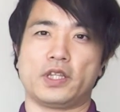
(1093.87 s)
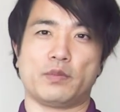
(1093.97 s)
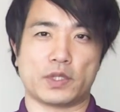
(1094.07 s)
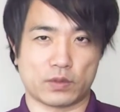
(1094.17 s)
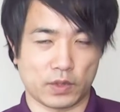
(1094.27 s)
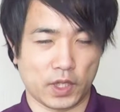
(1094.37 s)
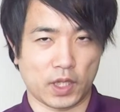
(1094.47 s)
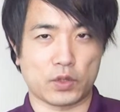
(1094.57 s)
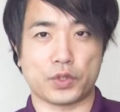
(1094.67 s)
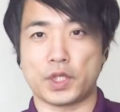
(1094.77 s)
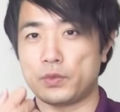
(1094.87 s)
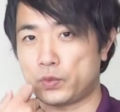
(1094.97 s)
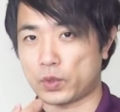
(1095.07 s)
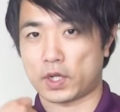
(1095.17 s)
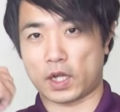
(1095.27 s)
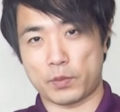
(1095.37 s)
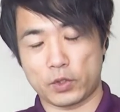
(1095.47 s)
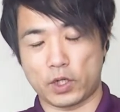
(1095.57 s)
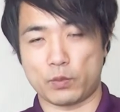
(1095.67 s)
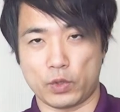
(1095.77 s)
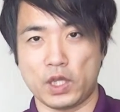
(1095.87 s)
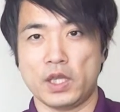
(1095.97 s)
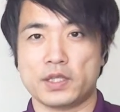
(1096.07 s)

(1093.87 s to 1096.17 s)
れていますので、あと皮膚とか髪とかにもね、